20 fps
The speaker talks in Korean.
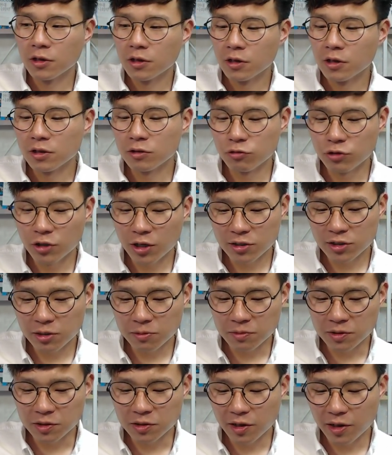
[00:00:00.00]
우리가 참
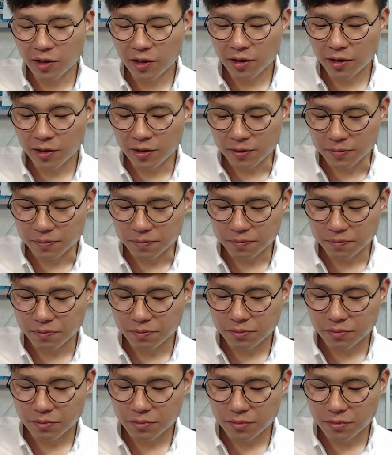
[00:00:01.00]
근데
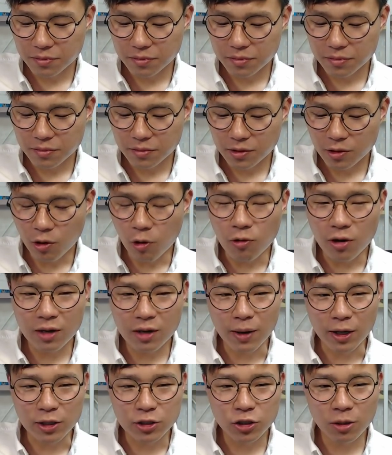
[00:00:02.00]
건강을
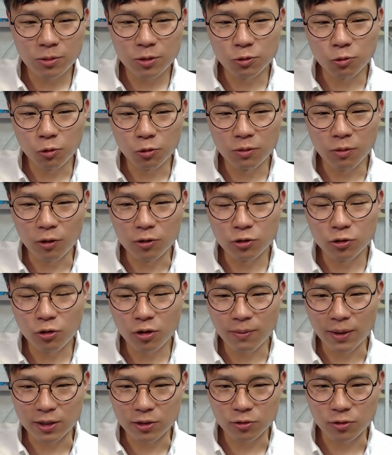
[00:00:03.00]
망쳐가면서 돈을 버는
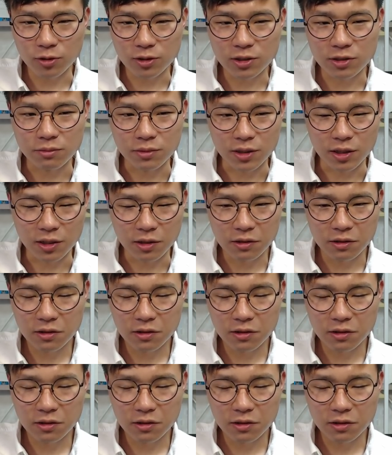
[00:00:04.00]
경우가 많은 것 같습니다.